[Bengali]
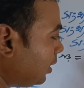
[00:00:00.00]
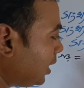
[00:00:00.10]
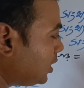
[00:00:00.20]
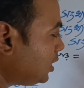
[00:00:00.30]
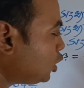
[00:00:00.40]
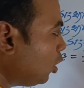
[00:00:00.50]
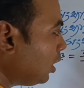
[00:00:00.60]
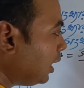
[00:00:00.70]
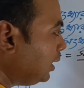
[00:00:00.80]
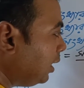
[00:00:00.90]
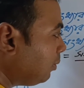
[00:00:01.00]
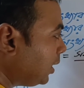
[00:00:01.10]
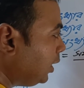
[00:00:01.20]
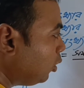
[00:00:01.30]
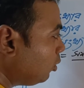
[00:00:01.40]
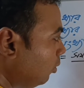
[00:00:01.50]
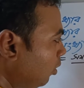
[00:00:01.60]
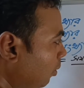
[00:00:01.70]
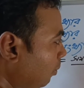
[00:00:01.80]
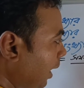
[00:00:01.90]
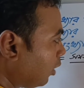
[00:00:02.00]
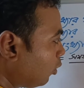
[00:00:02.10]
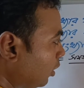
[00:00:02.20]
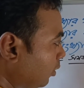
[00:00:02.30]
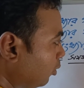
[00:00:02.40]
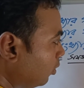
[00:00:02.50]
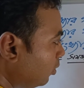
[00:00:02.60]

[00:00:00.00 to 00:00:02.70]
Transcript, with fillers: রাশির সংখ্যা দিয়ে আমরা কি করব ভাগ করে দেব